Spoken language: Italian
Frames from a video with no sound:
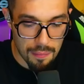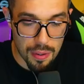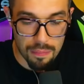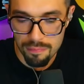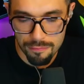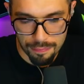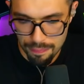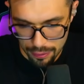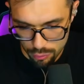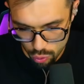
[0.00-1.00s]
Mi,
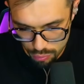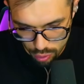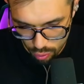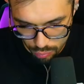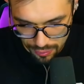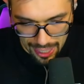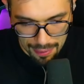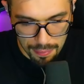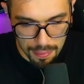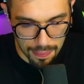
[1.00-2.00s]
Parto subito con un
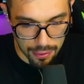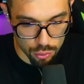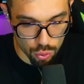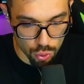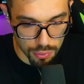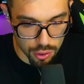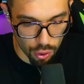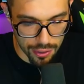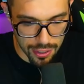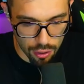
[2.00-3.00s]
game e mi prendo
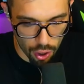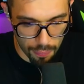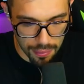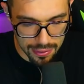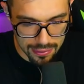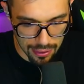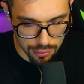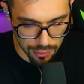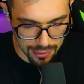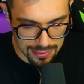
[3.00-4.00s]
subito i goblin, tra
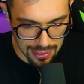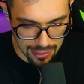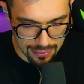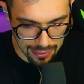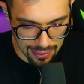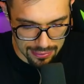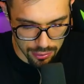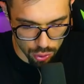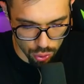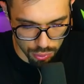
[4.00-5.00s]
l'altro che start
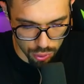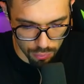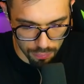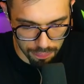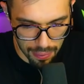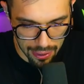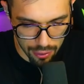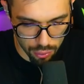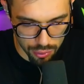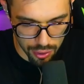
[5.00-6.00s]
ragazzi, ho subito un
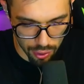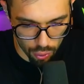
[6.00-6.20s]
pacco di